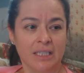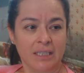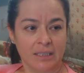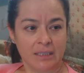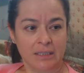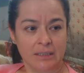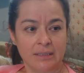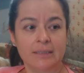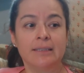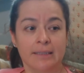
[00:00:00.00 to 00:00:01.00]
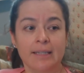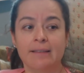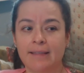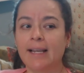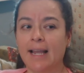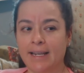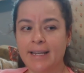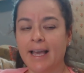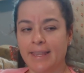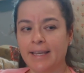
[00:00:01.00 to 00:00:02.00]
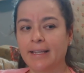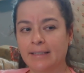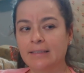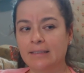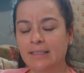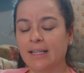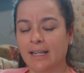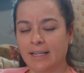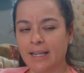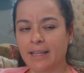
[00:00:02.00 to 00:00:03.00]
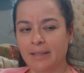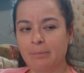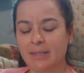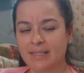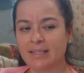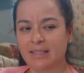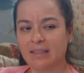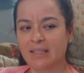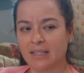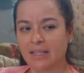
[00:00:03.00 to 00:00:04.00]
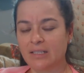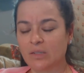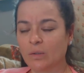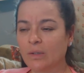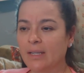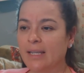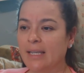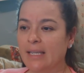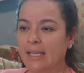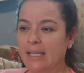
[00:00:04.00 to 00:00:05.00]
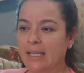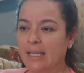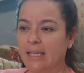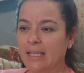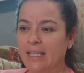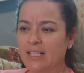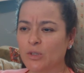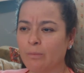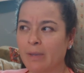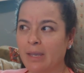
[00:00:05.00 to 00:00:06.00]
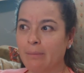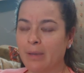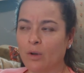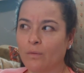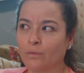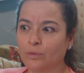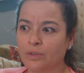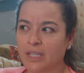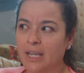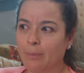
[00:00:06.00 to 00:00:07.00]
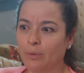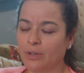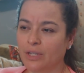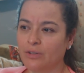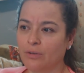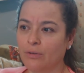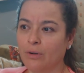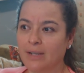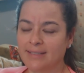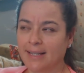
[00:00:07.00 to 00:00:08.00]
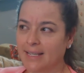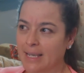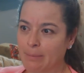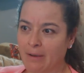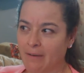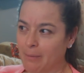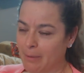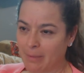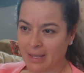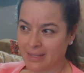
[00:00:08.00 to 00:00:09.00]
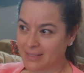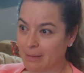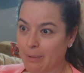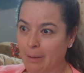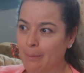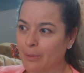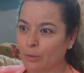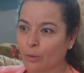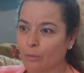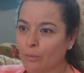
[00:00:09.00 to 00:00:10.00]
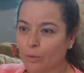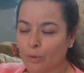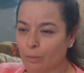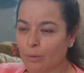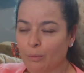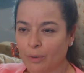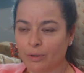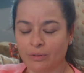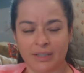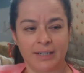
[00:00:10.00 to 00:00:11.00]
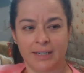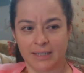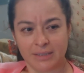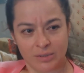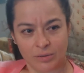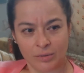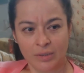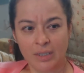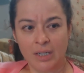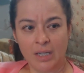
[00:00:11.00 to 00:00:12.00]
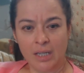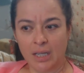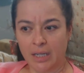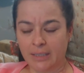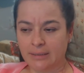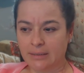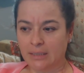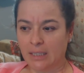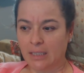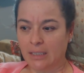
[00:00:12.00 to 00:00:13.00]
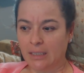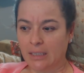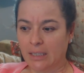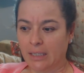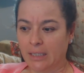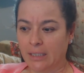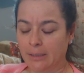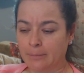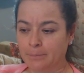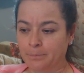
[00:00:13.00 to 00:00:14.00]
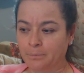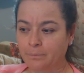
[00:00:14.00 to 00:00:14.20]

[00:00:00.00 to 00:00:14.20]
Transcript: nada dices que empezaste de sentir la nada, De la nada empecé a sentir eso. Y, y, eso me, me, confundía porque yo hasta le llamaba a mamá y decía, mamá, pero ¿cómo, cómo puedo tener esto? Este, em,